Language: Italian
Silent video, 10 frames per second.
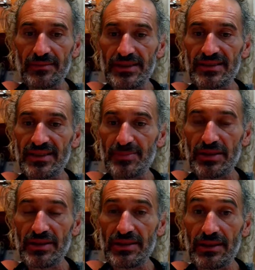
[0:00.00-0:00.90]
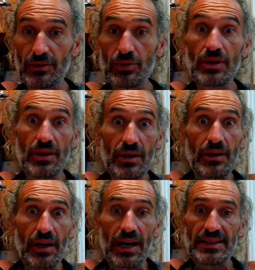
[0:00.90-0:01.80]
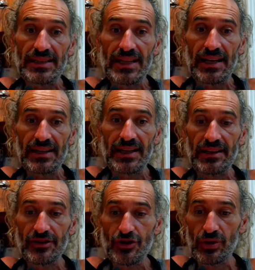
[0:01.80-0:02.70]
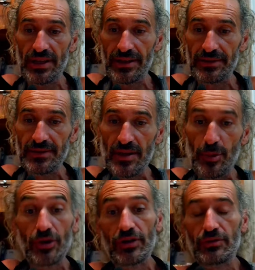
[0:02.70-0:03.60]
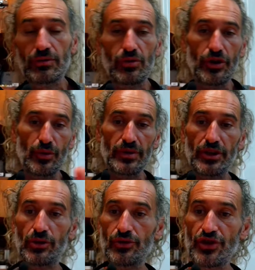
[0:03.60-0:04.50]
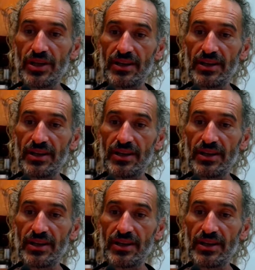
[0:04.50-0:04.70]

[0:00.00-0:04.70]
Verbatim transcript: senza spendere tanto, adatta anche a giocare. Poi con le nuove tecnologie che